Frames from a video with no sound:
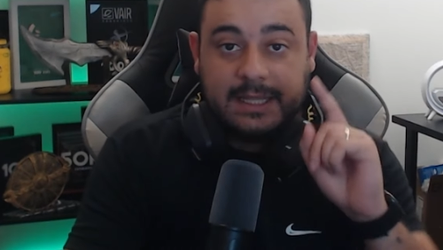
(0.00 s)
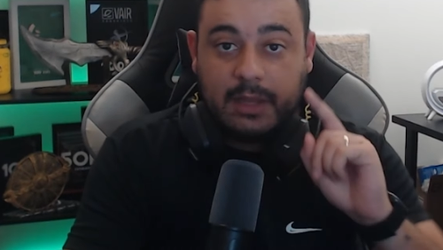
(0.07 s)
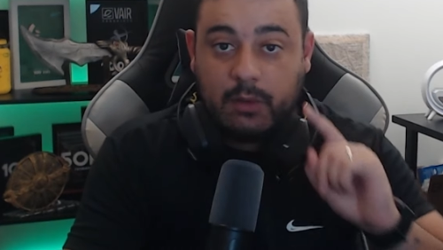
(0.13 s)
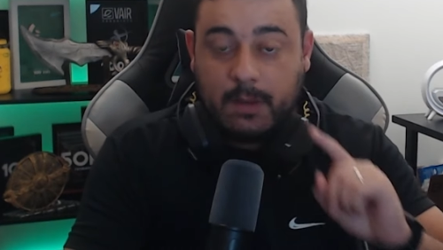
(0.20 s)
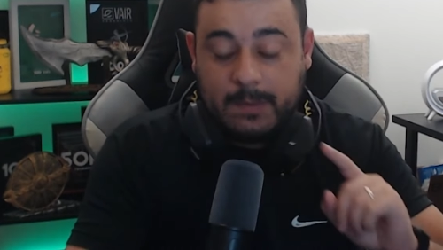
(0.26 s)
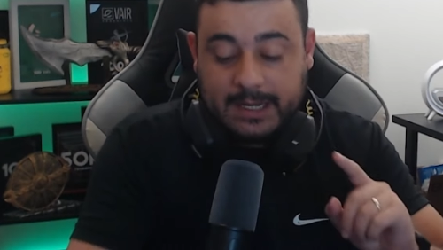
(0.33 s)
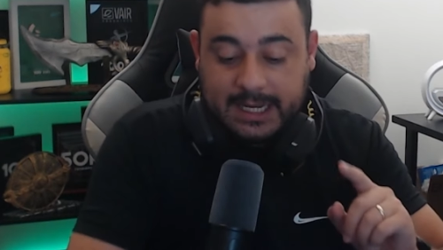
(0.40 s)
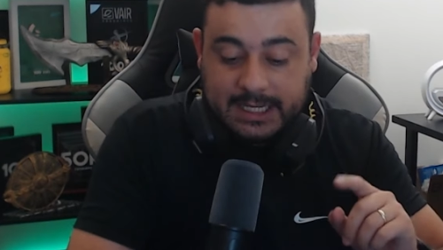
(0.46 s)
Tem um
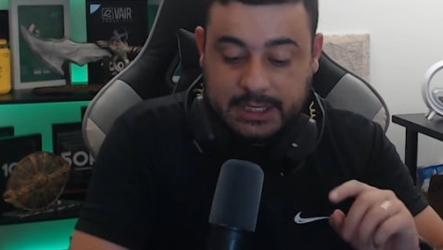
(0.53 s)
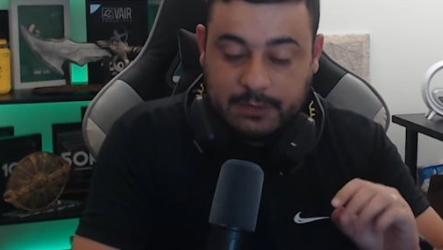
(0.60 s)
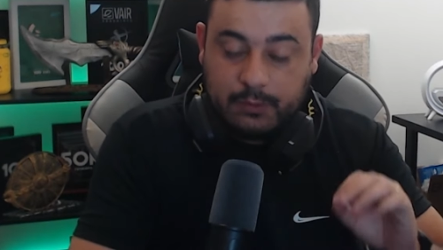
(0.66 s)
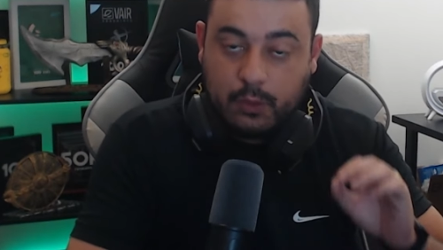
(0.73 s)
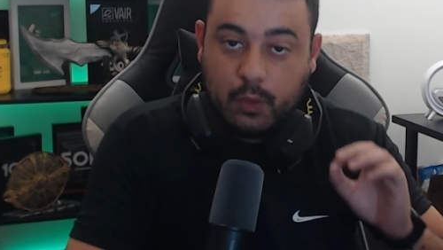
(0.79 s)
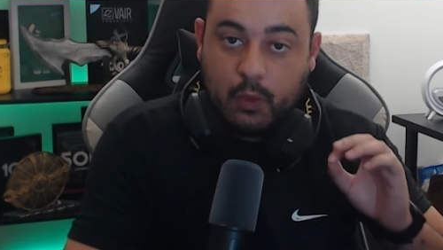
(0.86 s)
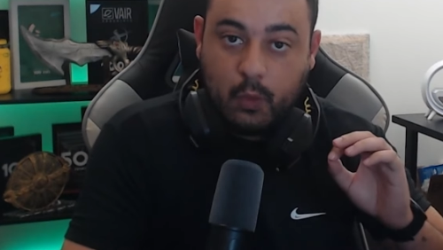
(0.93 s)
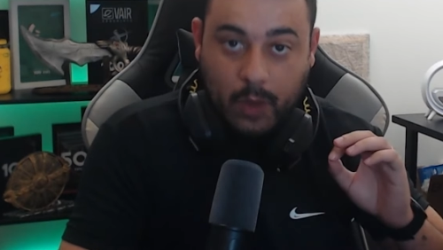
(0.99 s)
aplicativo
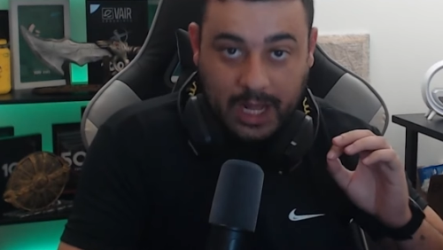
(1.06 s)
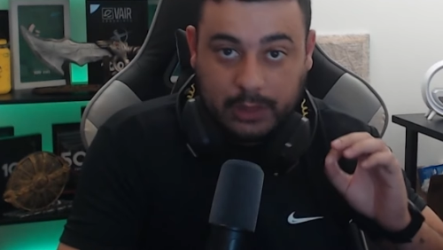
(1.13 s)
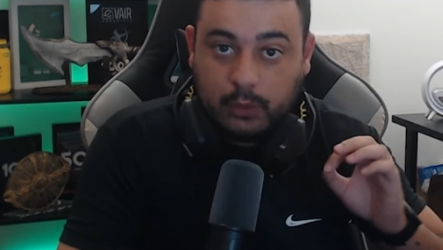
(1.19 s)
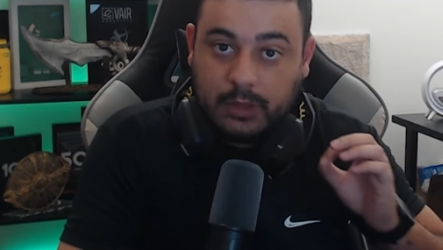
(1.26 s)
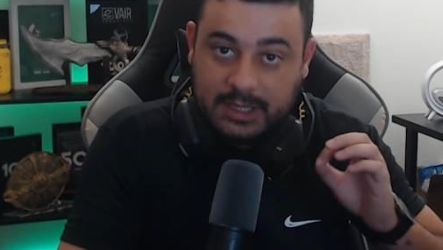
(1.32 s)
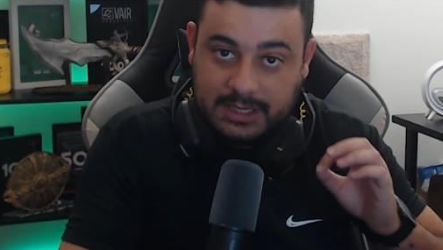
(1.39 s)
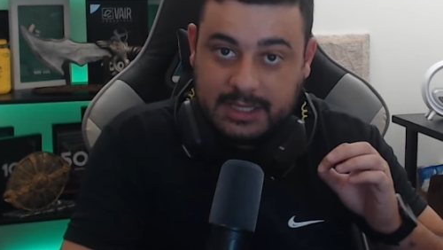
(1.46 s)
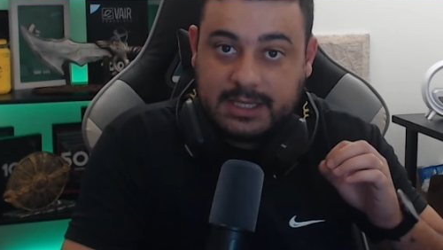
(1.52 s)
com
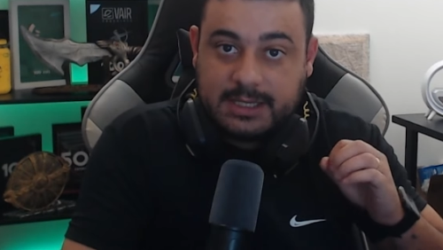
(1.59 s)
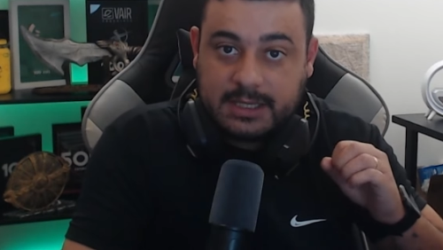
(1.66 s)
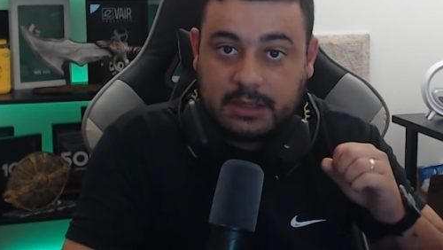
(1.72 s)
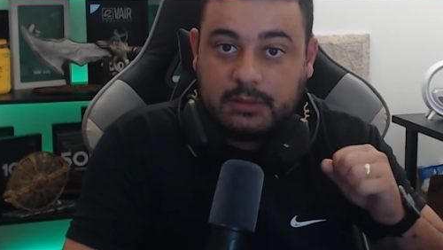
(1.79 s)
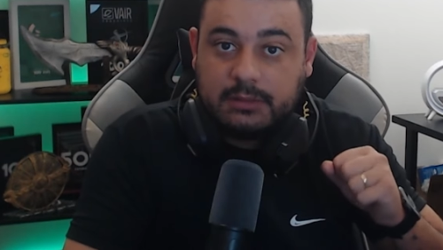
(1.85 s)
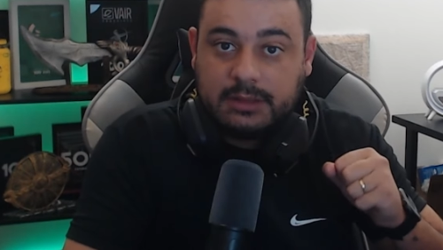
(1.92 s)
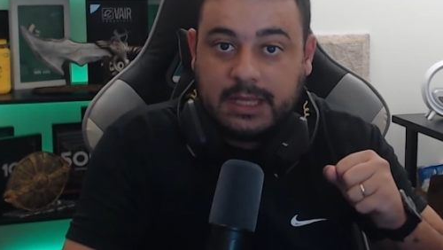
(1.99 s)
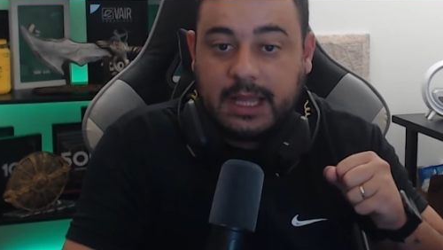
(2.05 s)

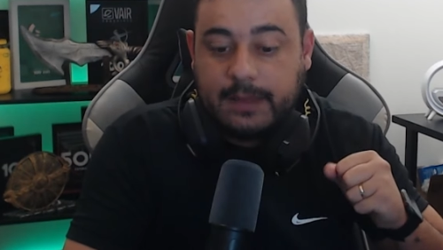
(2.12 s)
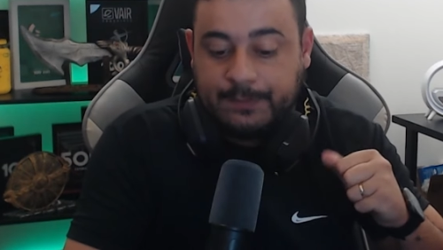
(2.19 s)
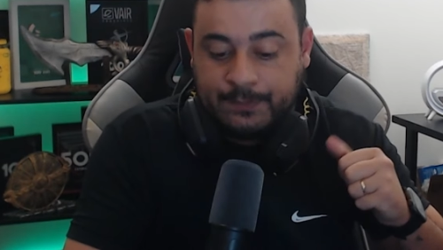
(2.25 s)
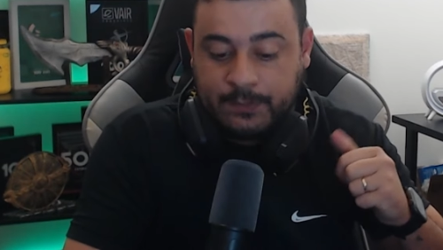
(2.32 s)
atualização, tá?